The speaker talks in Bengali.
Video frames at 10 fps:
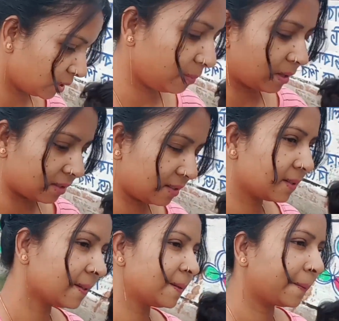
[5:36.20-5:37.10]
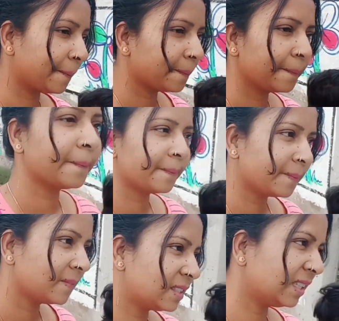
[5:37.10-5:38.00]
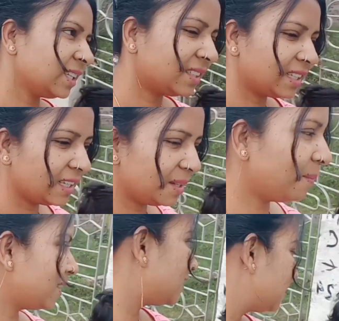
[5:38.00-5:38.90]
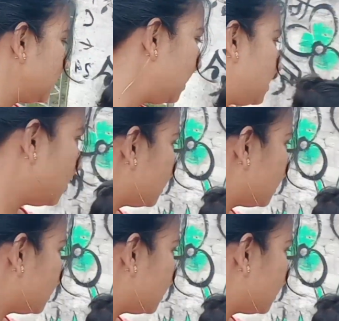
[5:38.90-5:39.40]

কি মাছ সে চিংড়ি মাছ তিন দিন ধরে